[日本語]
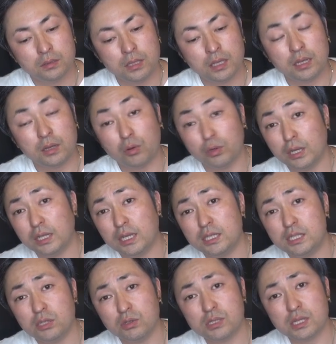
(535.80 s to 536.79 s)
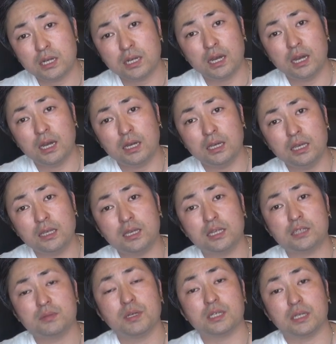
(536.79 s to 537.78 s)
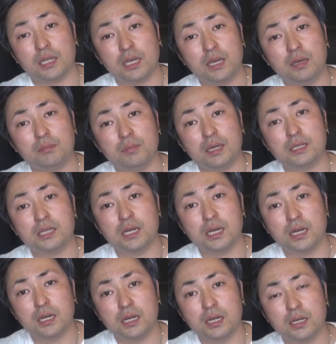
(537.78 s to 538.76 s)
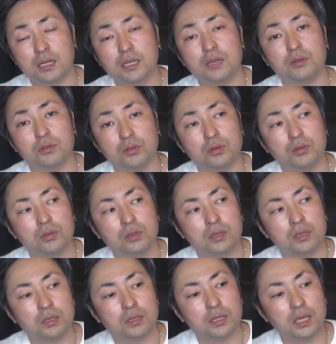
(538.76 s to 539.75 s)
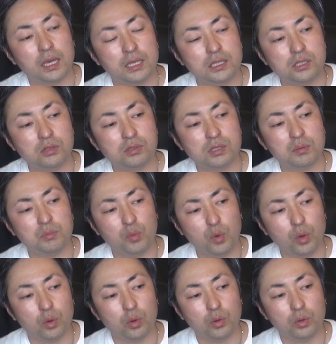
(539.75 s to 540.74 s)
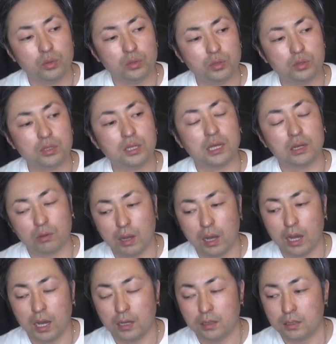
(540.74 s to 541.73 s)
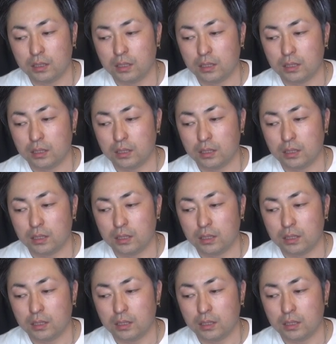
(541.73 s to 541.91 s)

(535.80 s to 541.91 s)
でこの間イチローさんが引退しましたね、メジャーリーグの。でイチローさんも言ってたのが、